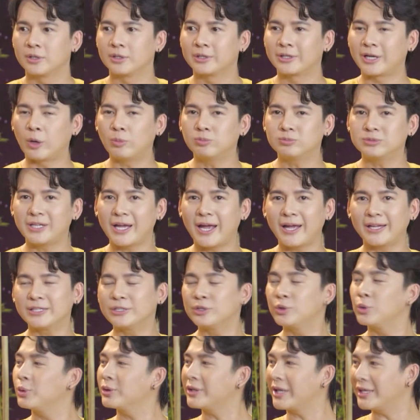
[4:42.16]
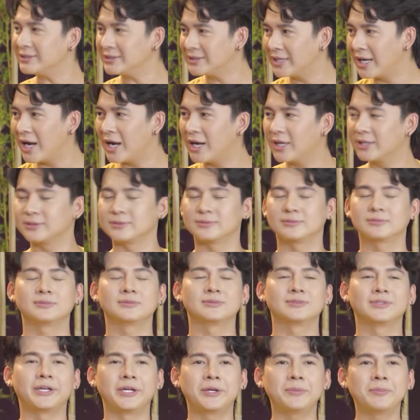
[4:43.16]
đầu công cha như núi thái sơn
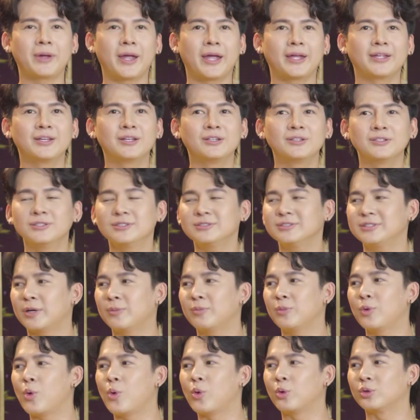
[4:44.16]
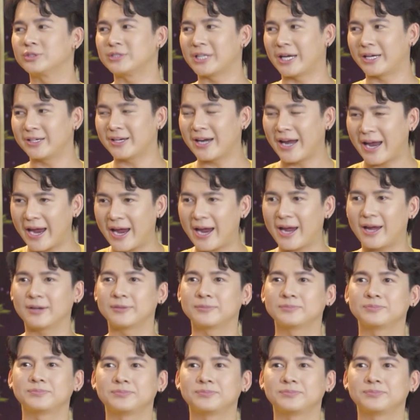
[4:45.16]
nghĩa mẹ như nước trong nguồn chảy ra